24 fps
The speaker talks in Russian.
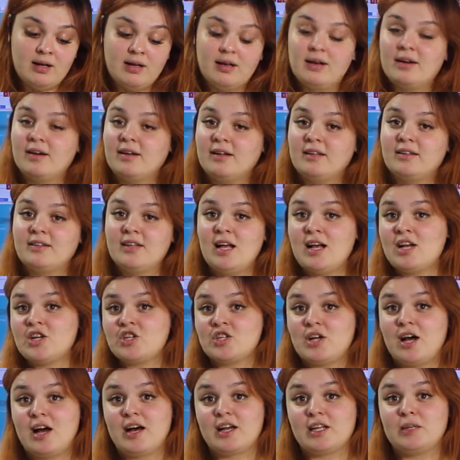Э,
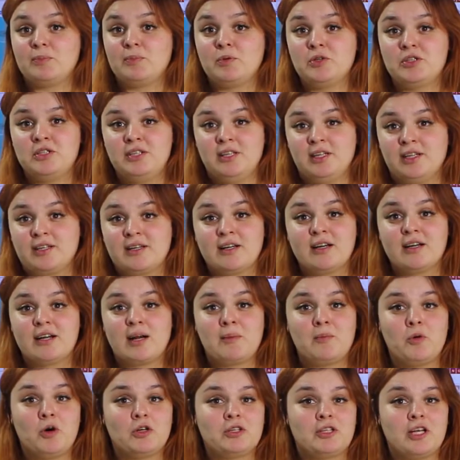наш арт-бутик
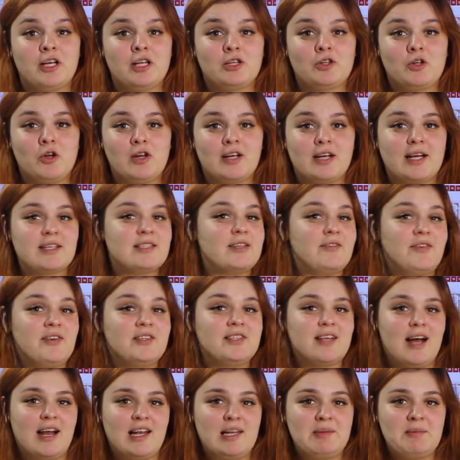работает только с
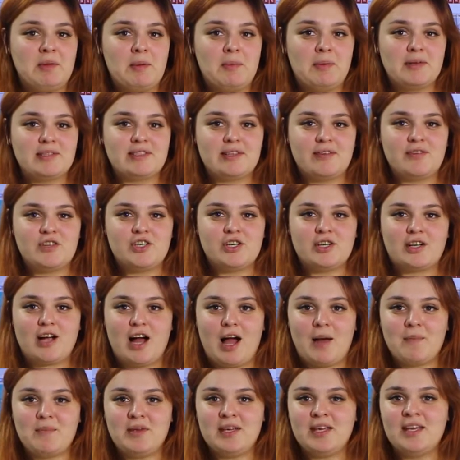официальными
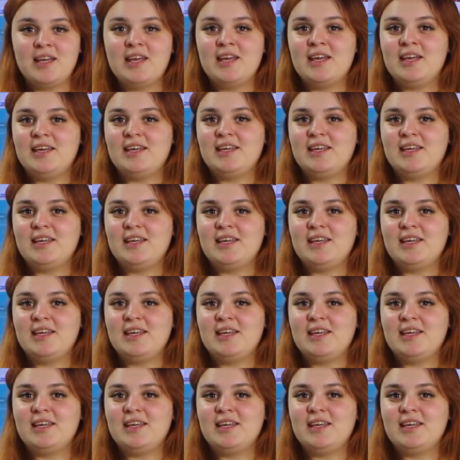поставщиками,